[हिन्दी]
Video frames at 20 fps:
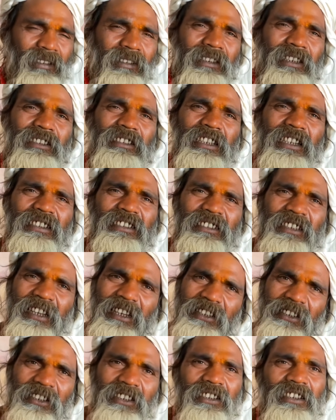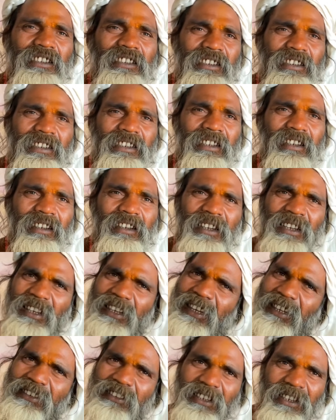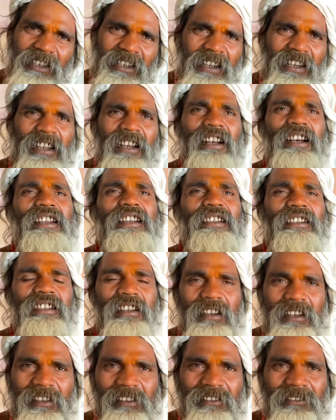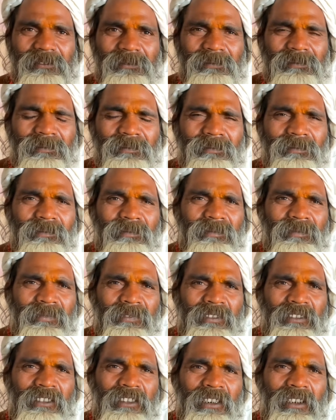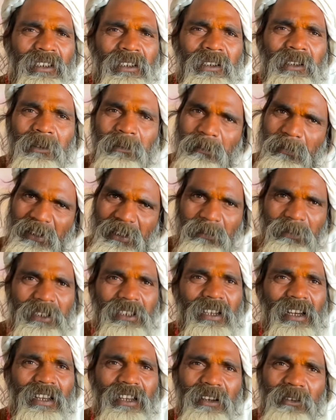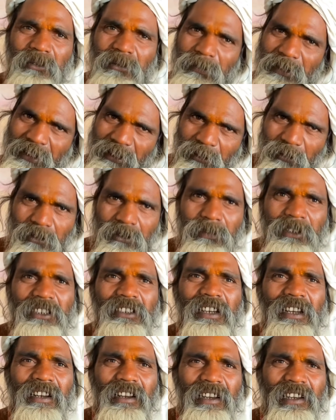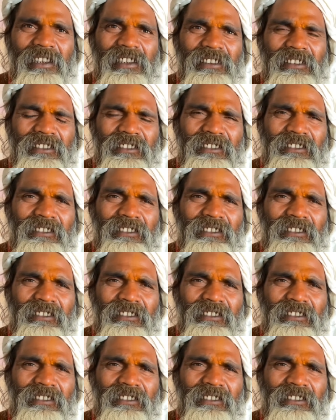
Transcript: ये संसार की रीति है आना जाना लगा रहता है मैं भी आया हूँ मेरे को भी जाना है